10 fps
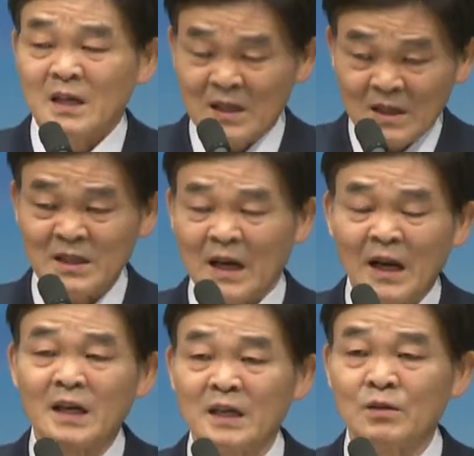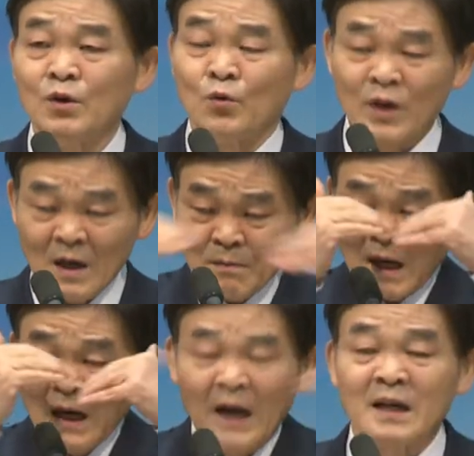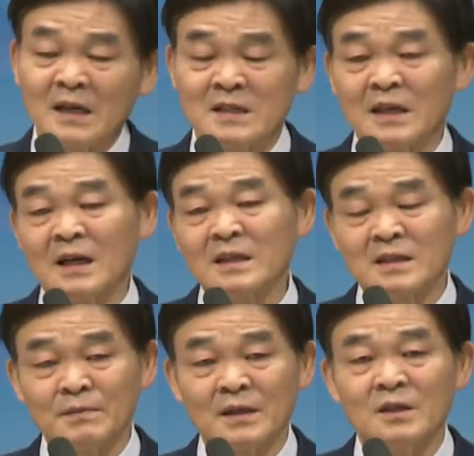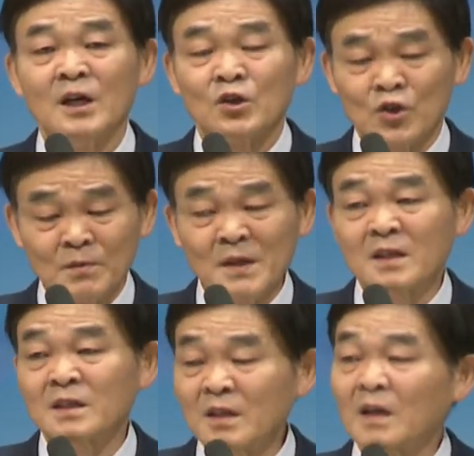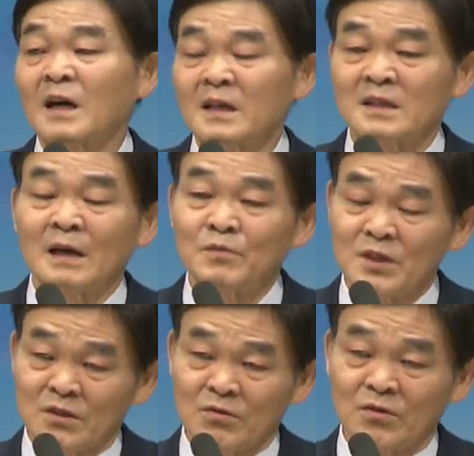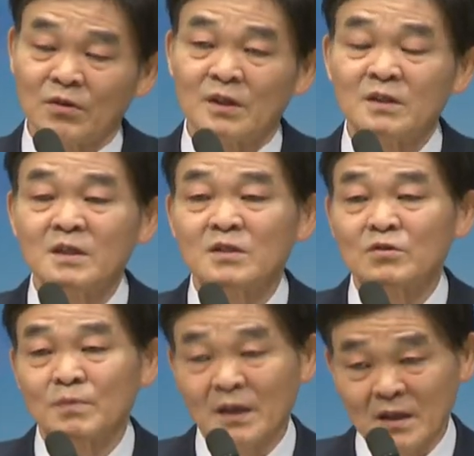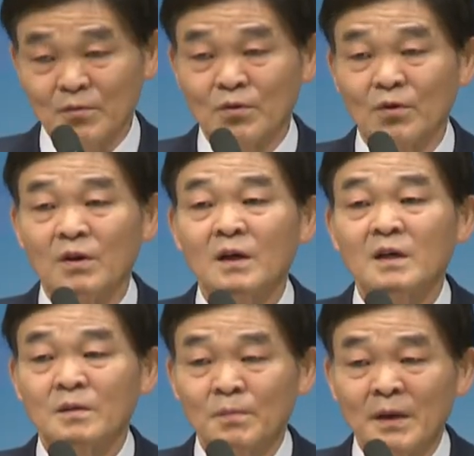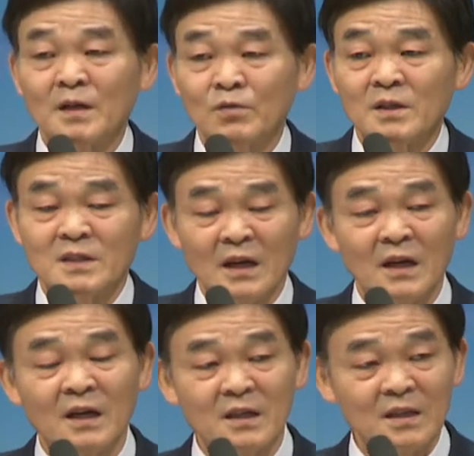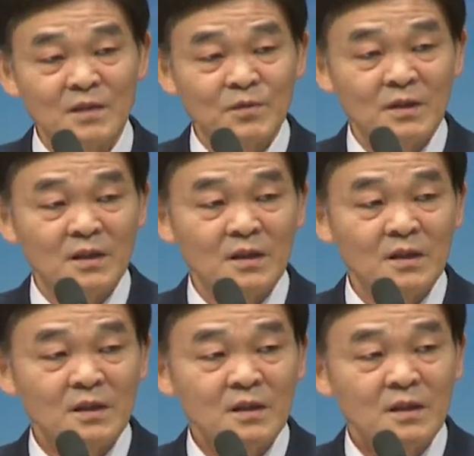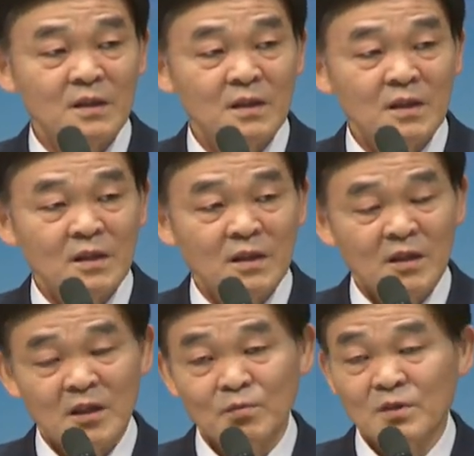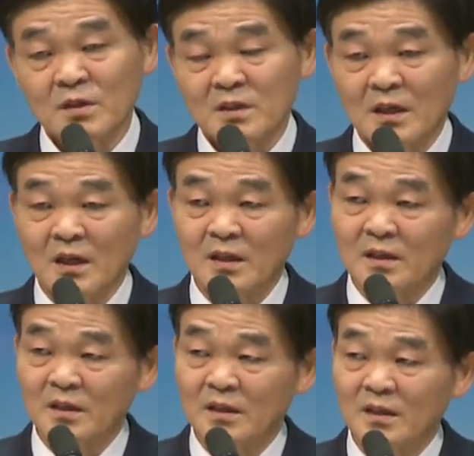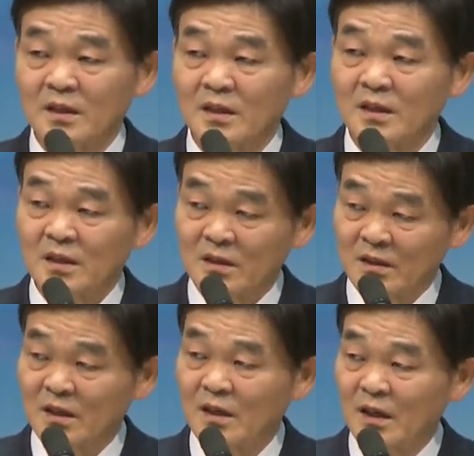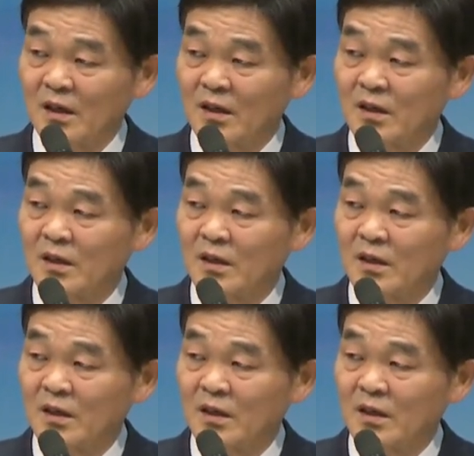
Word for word: 그 사랑이 우리 얼마나 악한 생각이 있지만 주님이 그것까지 참으시고 견딜 수밖에 없고 그만큼 우리를 사랑했기 때문에 여러분 그 사랑이 그 은혜가